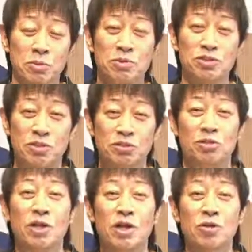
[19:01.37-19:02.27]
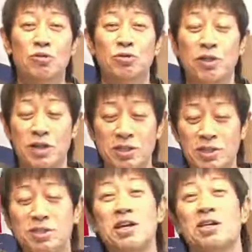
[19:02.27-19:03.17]
いますけど、この型
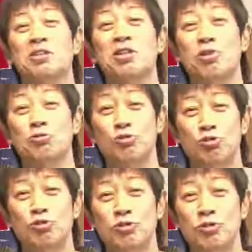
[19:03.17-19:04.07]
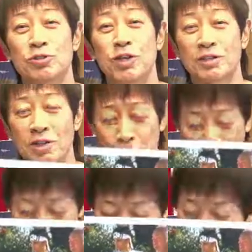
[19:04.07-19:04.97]
自体が出てくる型を
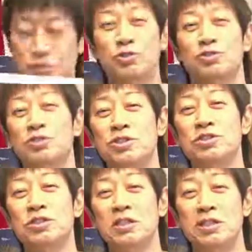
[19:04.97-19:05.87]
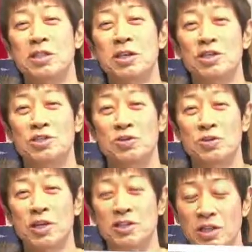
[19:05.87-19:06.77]
ね、こう中心に、その
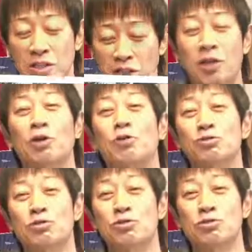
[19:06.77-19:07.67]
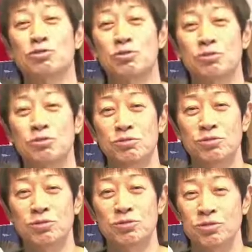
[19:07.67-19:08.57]
原理で戦おうとするという
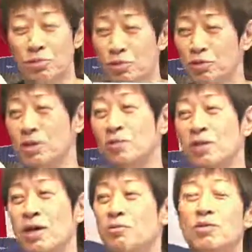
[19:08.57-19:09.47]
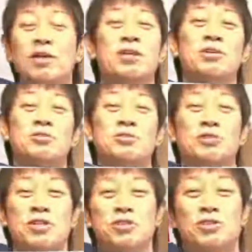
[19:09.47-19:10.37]
ことの描写もね、こう、空手家とし
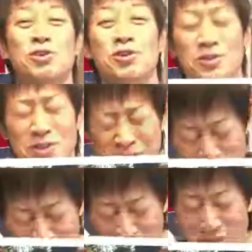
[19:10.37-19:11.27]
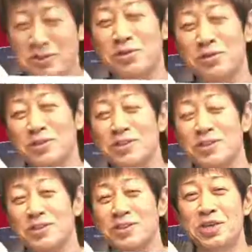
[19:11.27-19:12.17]
ては非常に、こう、
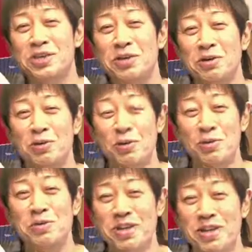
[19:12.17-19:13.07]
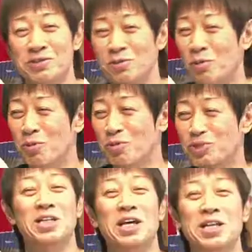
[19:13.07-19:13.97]
素敵な試みだなと思う
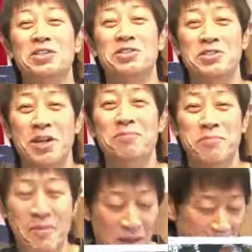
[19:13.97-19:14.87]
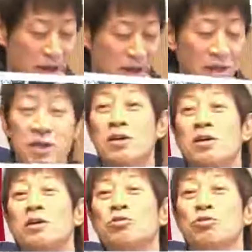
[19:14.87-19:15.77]
次第なんですね。はい。
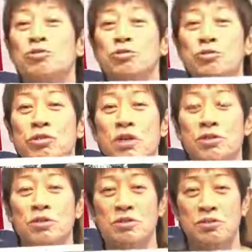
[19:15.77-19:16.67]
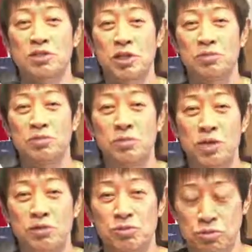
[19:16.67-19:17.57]
えー、合流空手の、先ほどの宮
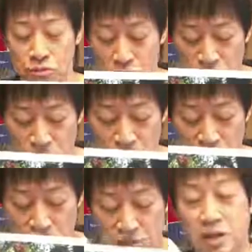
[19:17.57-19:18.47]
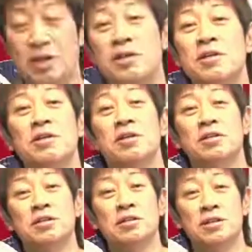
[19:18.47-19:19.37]
城長の先生が、
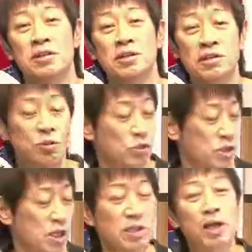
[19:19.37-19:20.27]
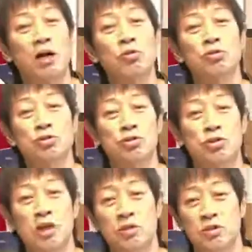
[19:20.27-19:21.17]
えー、起こされた五十流
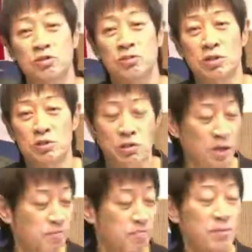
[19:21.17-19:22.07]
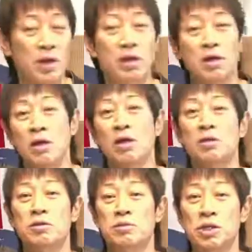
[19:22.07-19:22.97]
空手というのはですね、
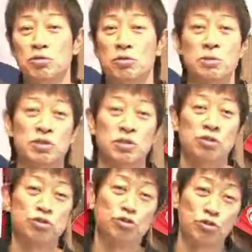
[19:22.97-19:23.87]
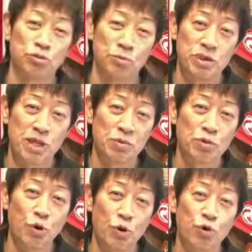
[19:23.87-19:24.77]
えー、先ほど言いましたけど、中国の南
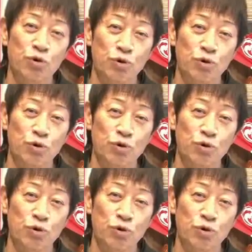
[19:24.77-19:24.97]
の方のね、